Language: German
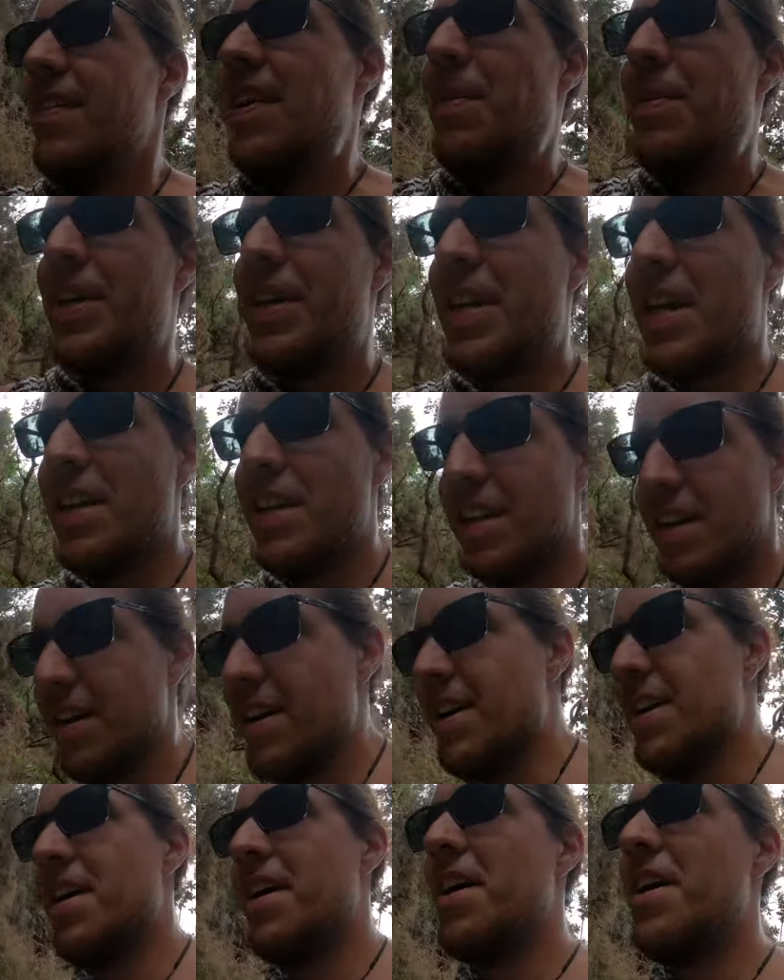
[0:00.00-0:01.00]
Wer mich kennt,
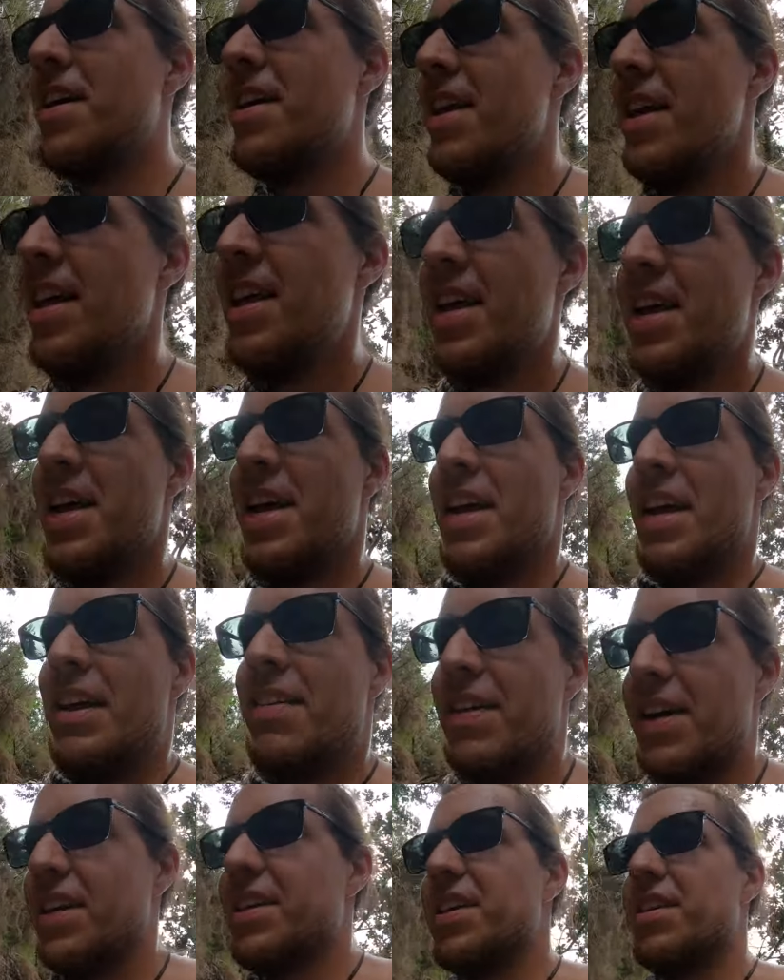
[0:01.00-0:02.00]
da
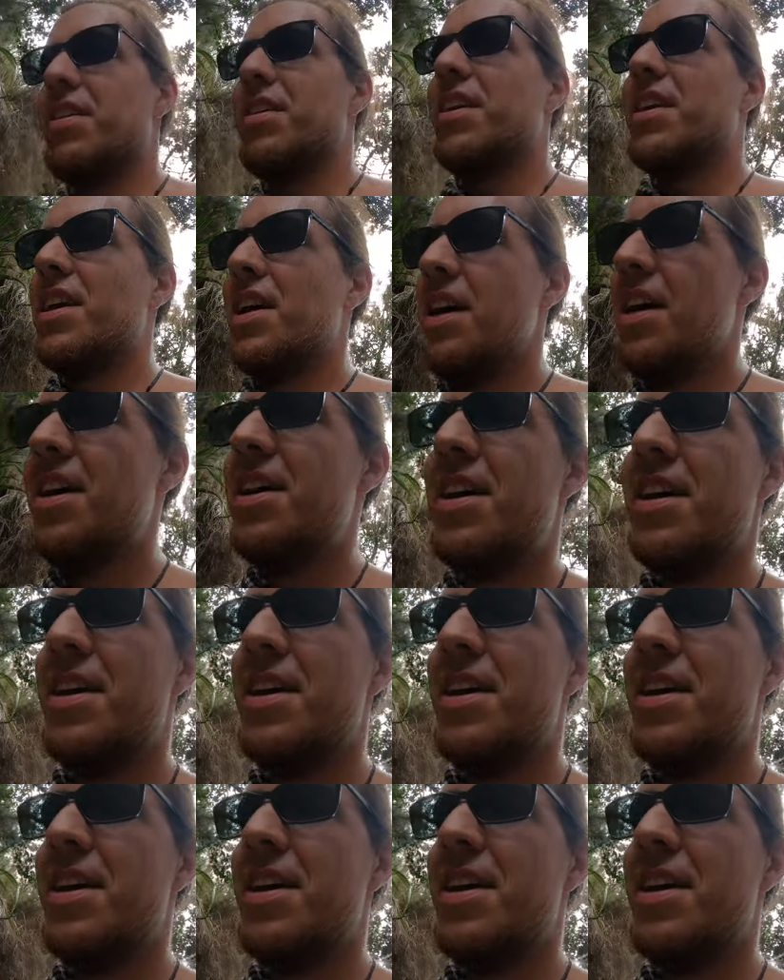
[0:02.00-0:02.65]
weiß, dass ich